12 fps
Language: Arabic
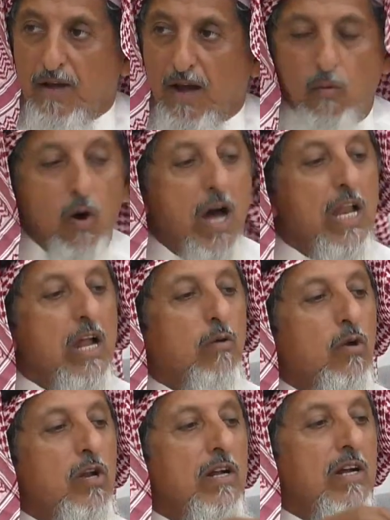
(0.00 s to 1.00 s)
هواله
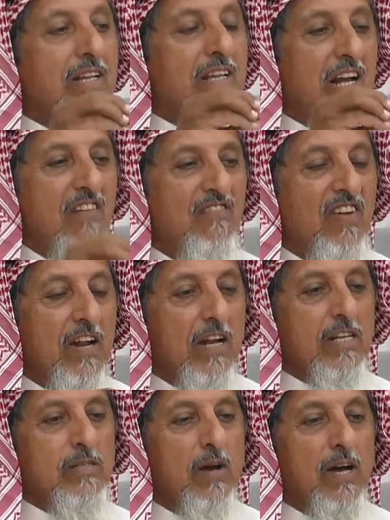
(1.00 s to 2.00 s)
كل قد تكفل
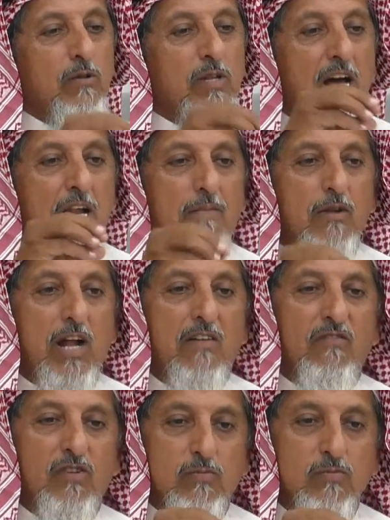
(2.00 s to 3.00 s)
الله سبحانه وتعالى
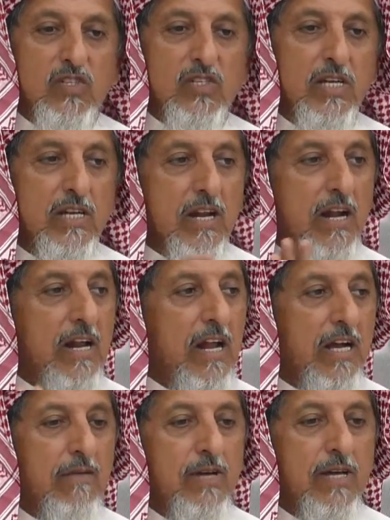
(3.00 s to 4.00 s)
بالانفس من صغيرها
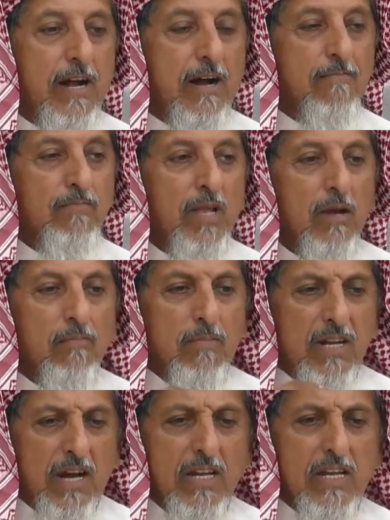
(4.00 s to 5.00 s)
الى كبيرها
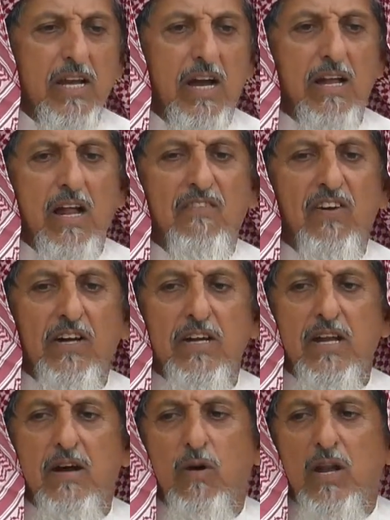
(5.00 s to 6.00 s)
من غنيها الى
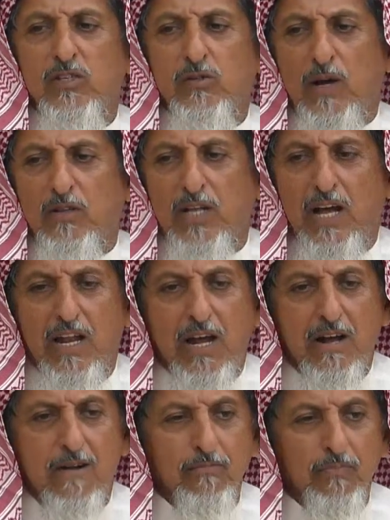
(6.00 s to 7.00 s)
فقيرها والله سبحانه
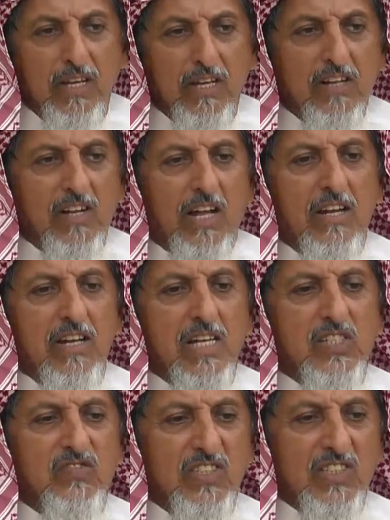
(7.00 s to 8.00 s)
وتعالى يجعل
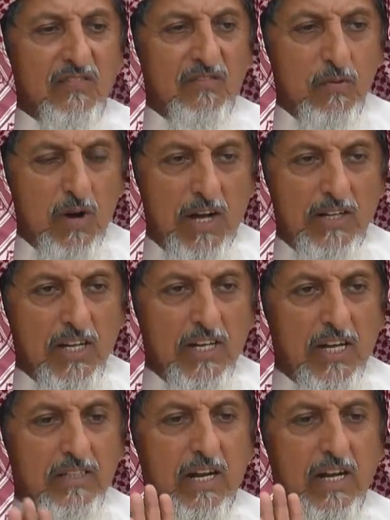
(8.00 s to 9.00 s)
الناس في صف واحد
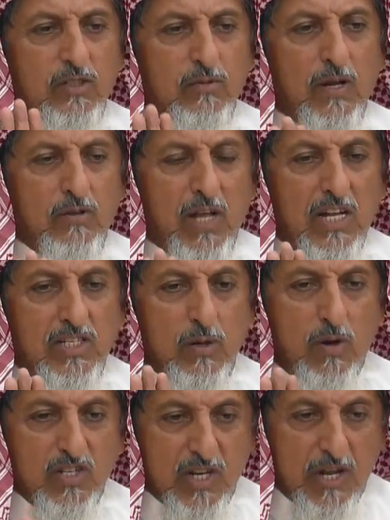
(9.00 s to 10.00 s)
احنا عند الله سبحانه وتعالى
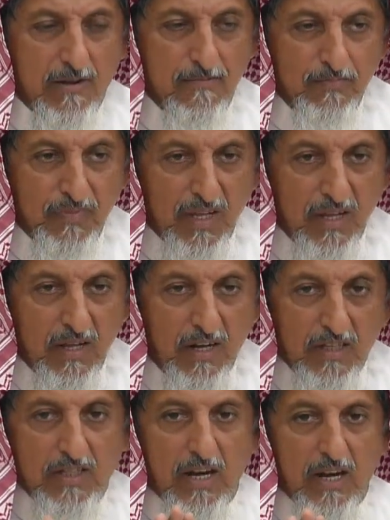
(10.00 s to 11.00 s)
سواسيه
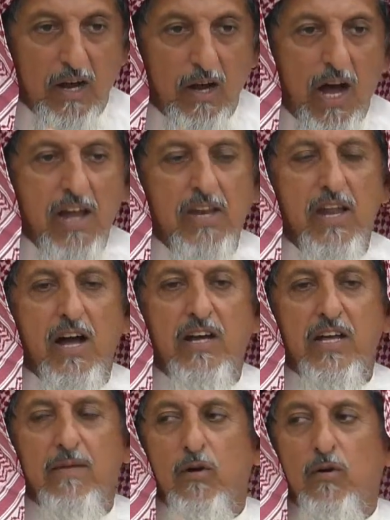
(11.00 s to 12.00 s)
عند الله ان
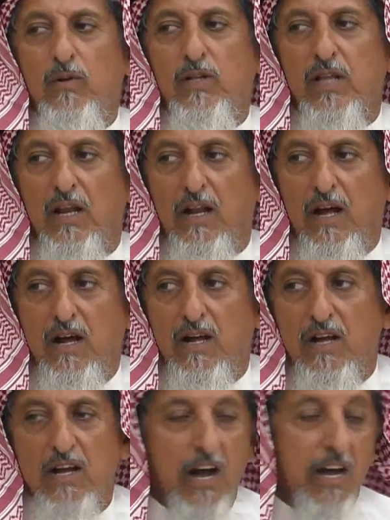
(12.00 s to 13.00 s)
اكرمكم عند الله
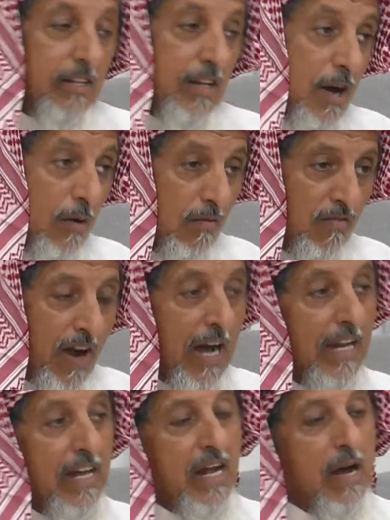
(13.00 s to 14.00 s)
اتقاكم
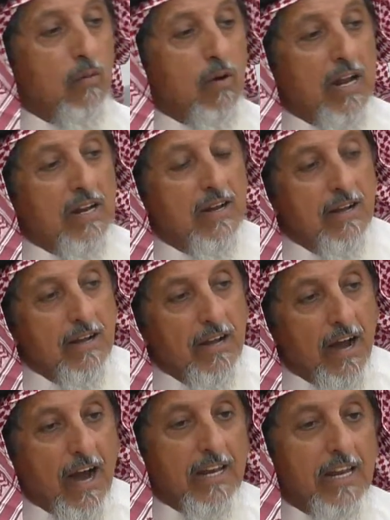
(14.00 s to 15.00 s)
فعلينا اولا
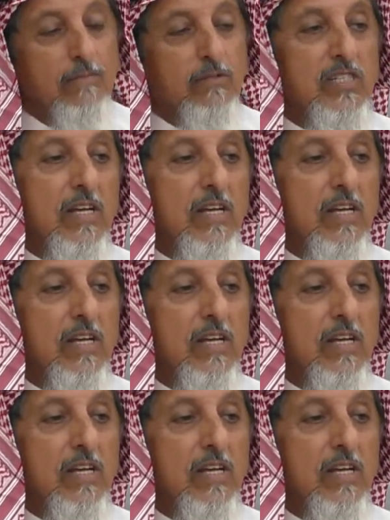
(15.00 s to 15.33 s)
ان